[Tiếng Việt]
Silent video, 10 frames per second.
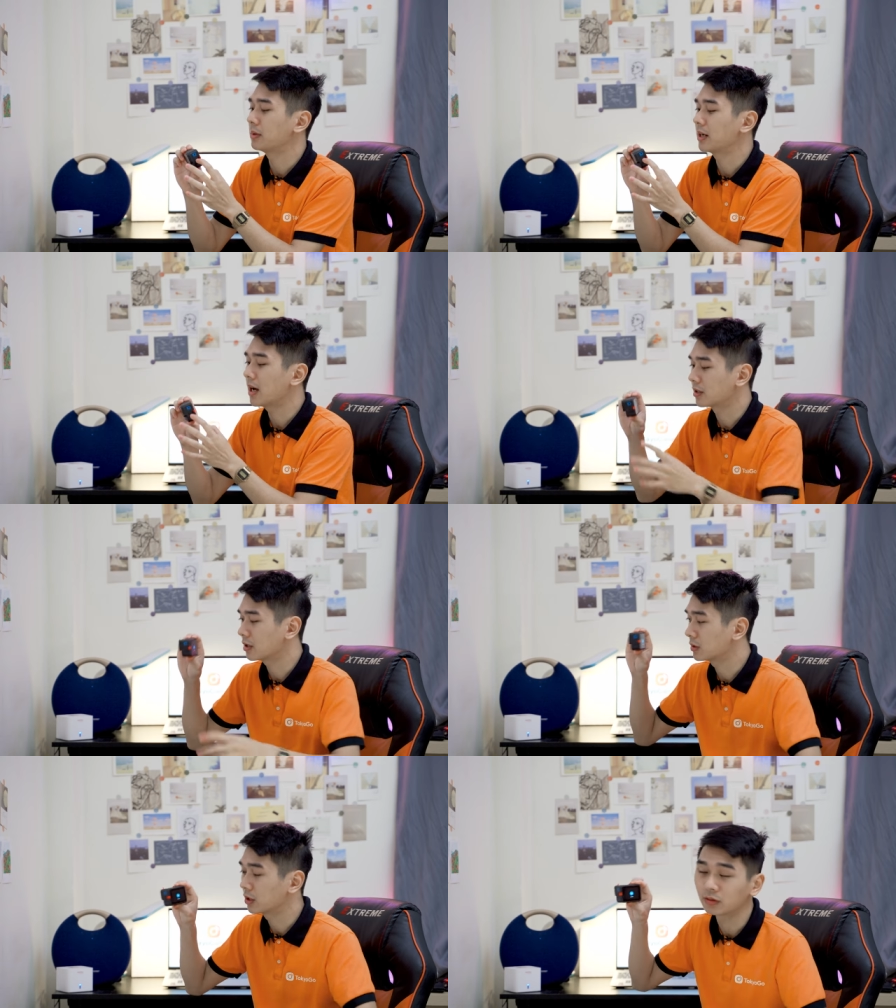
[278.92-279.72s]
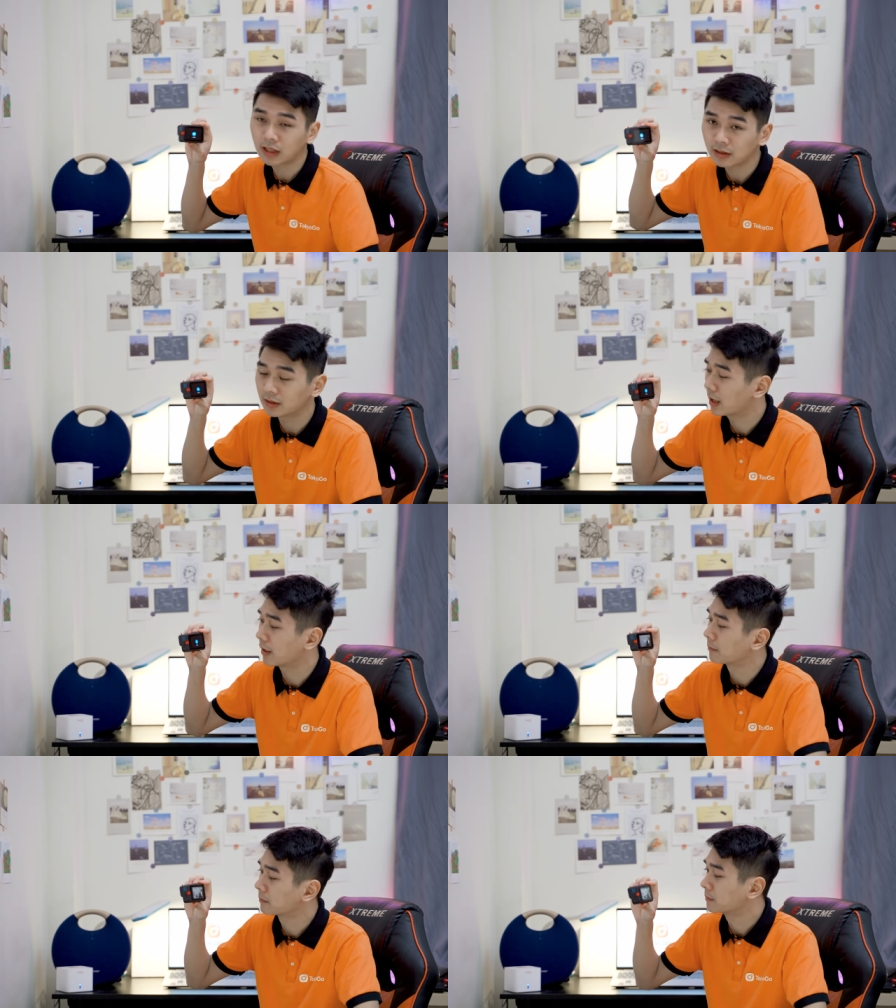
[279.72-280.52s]
mà mình đang ở trong chế độ tắt như thế
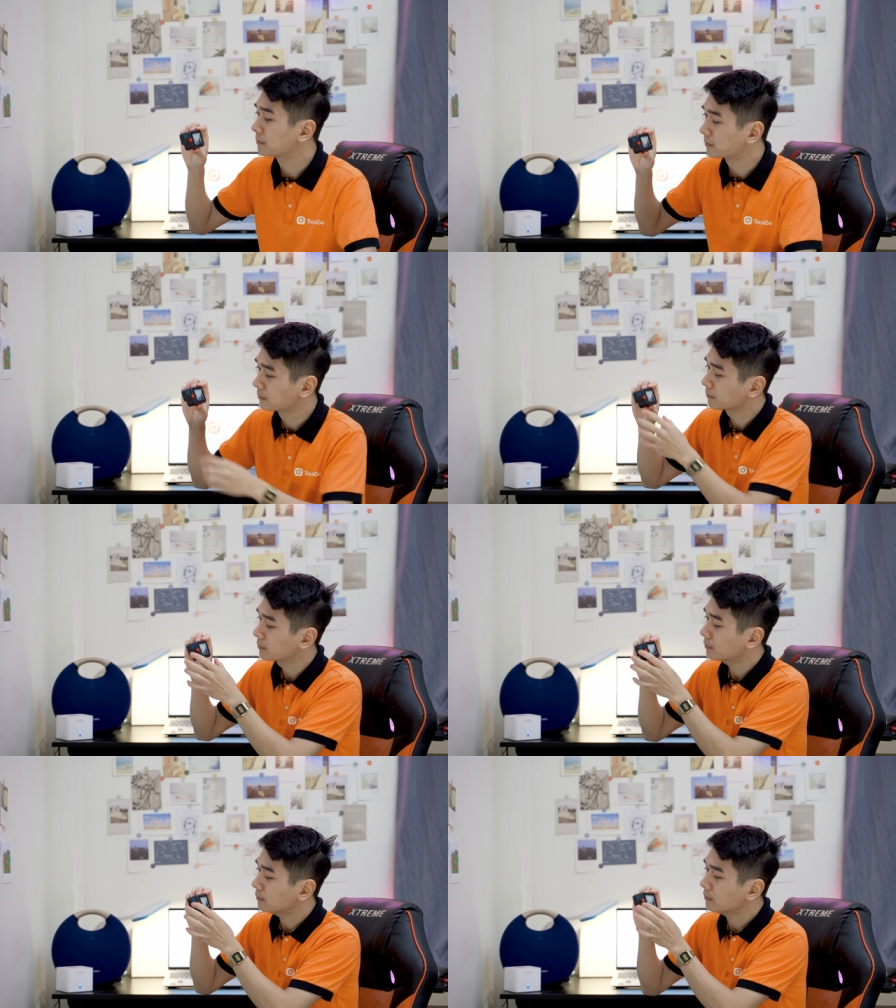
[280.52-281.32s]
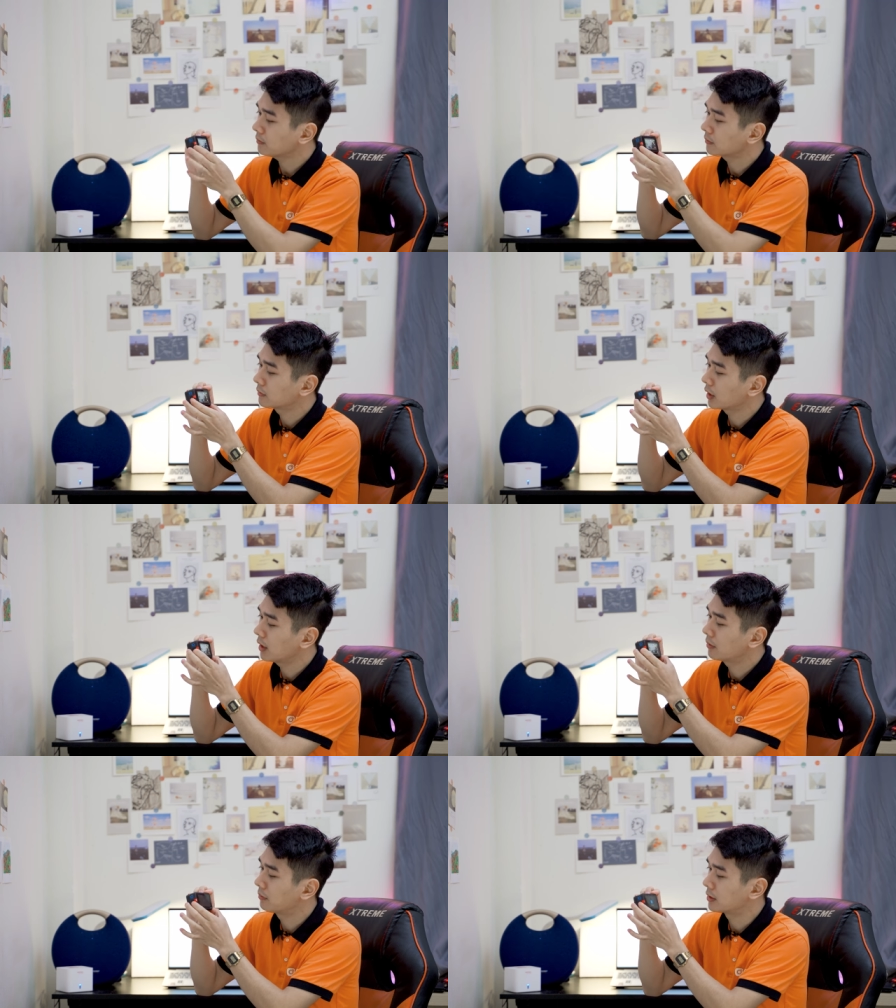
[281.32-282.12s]
này.
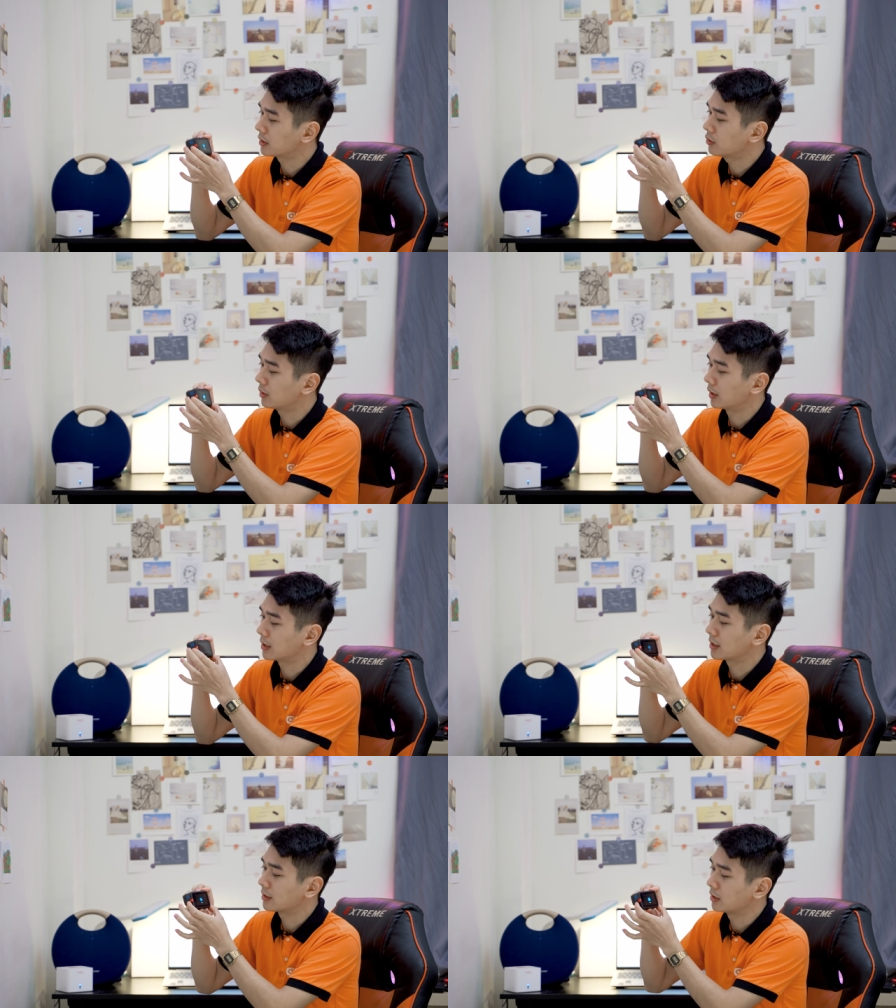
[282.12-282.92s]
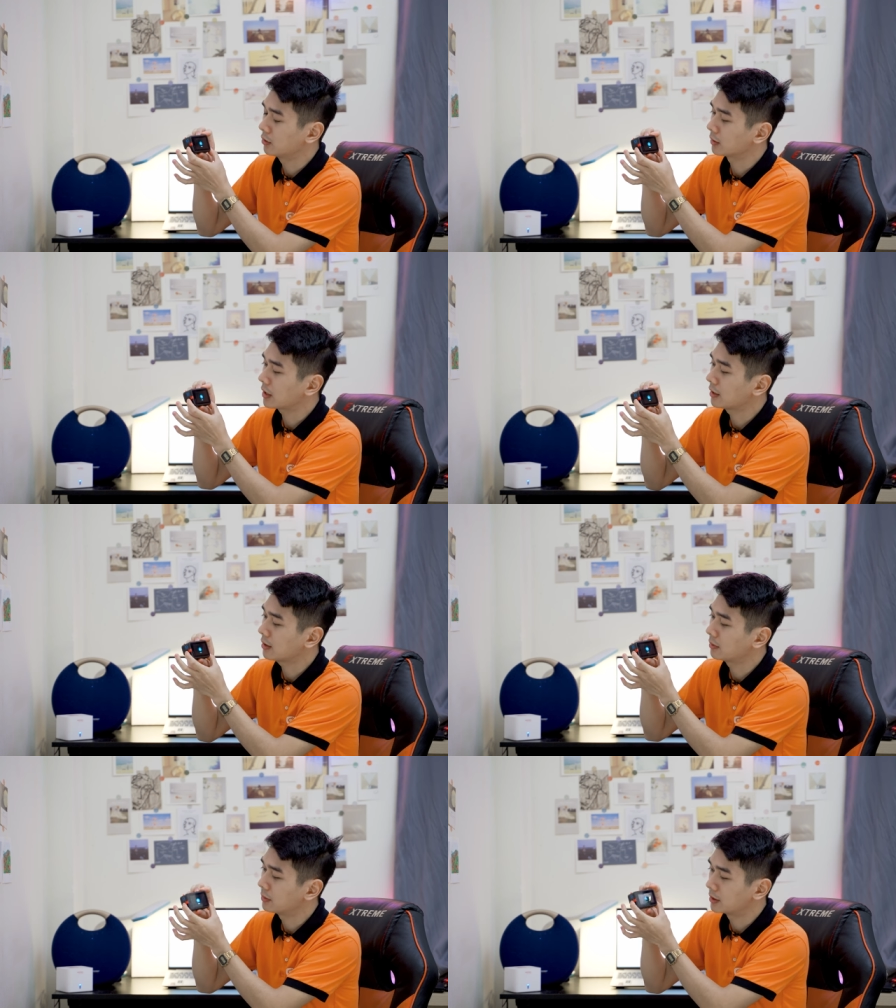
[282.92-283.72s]
Đây, mình sẽ chuyển lại sang chế độ tắt
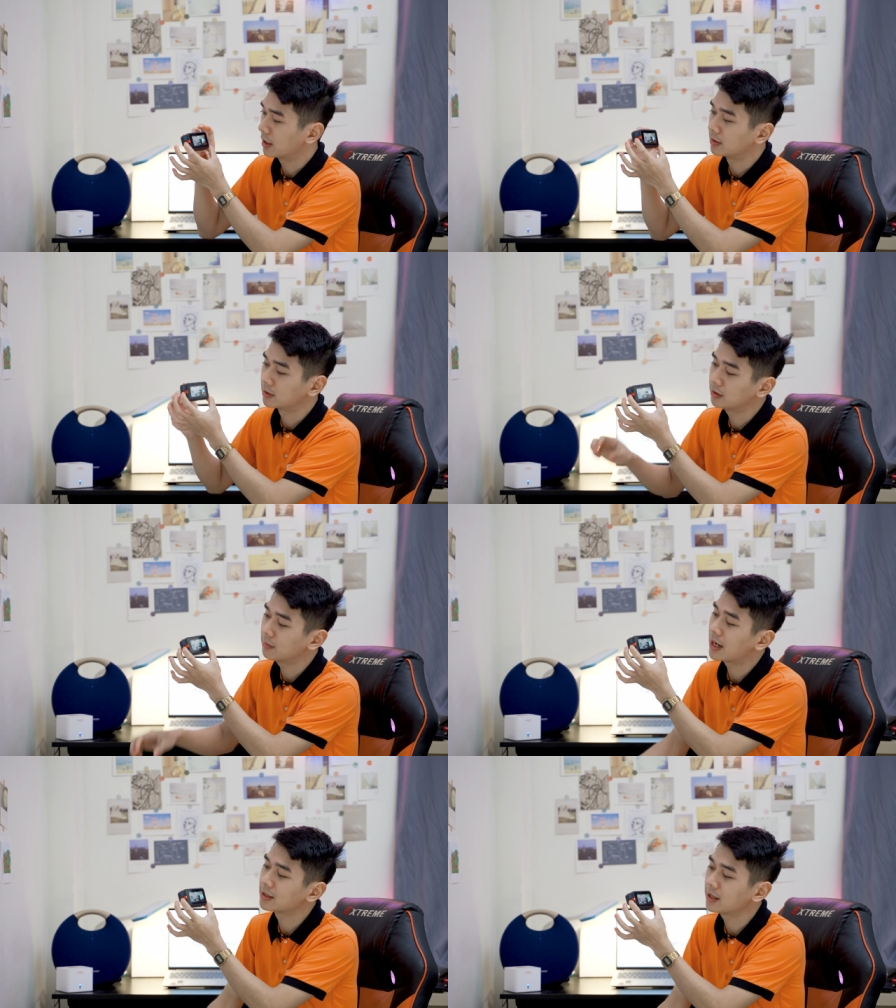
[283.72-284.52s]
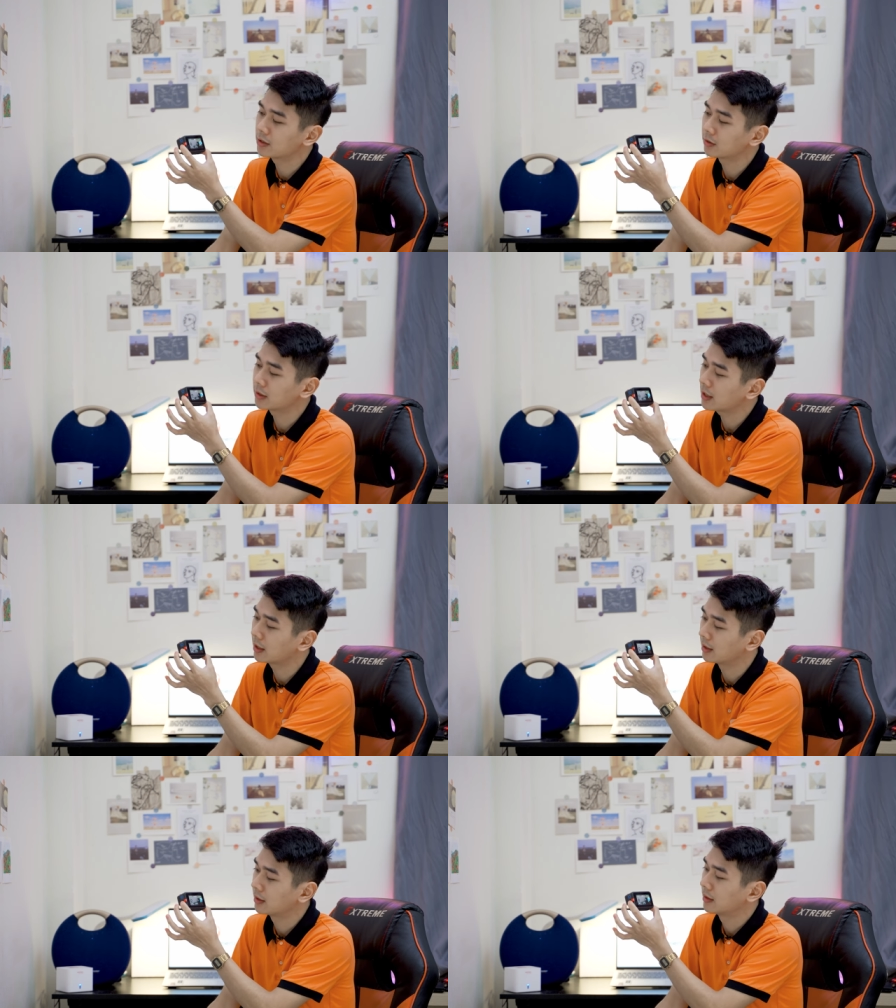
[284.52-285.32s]
nhé. Mình sẽ ấn giữ 3 giây cho nó tắt
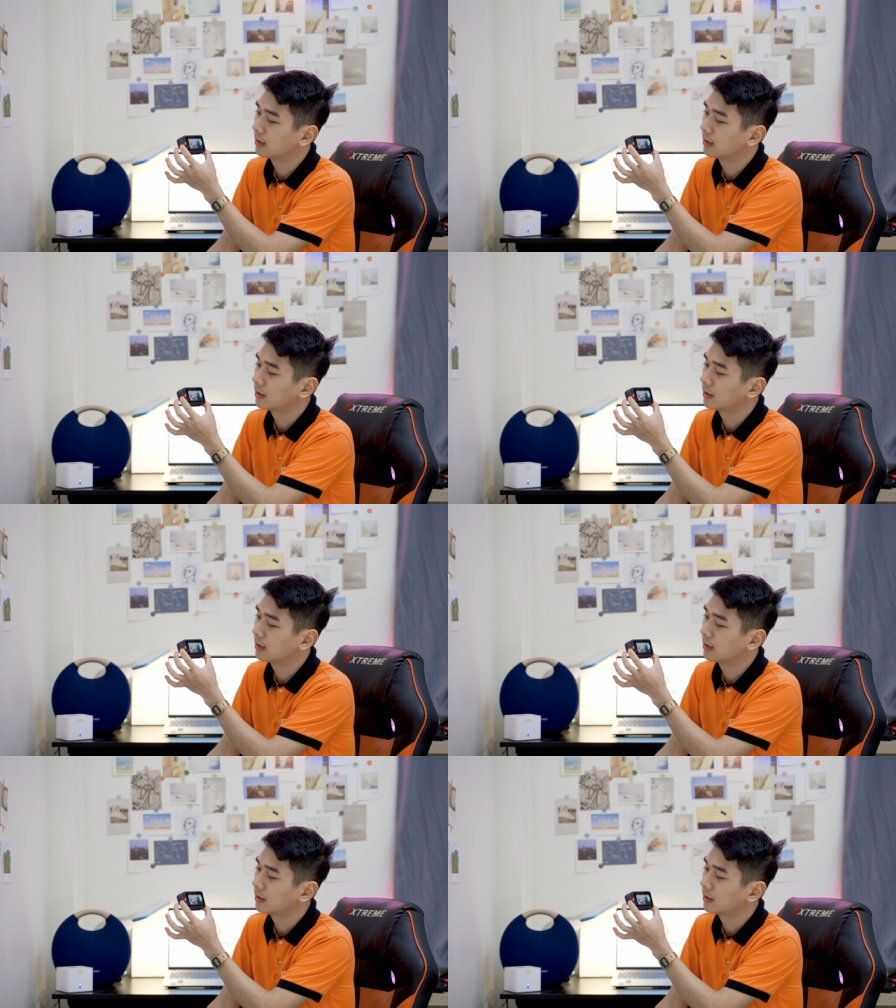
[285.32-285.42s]
này.